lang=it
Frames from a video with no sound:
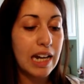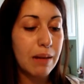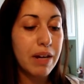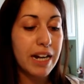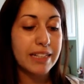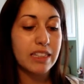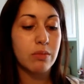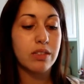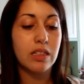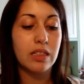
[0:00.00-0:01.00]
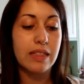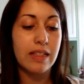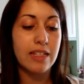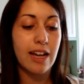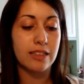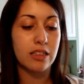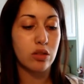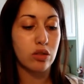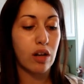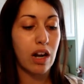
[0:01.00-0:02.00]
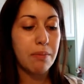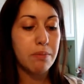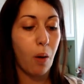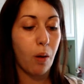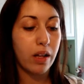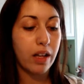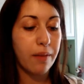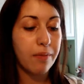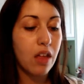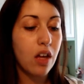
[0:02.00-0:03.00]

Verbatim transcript: labbra nettamente disegnate intorno alla bocca